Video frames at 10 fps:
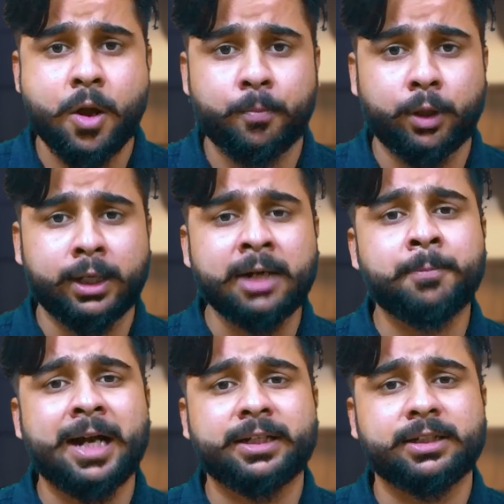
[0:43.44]
प्रोडक्ट
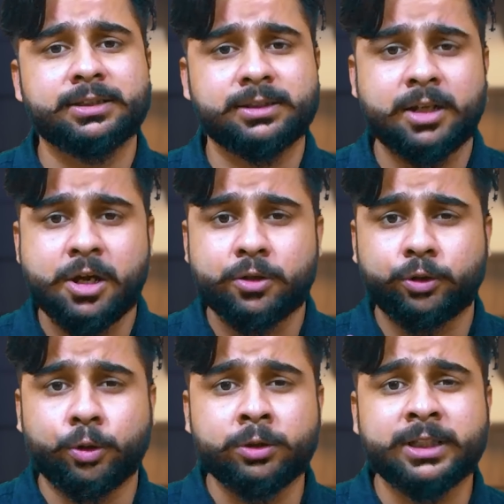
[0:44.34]
पार्टनर्स
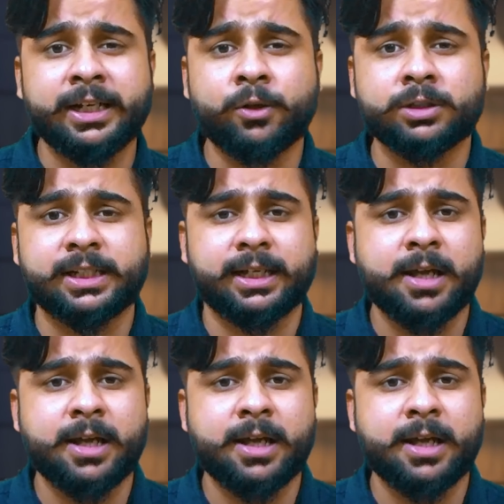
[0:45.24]
दो तरीकों से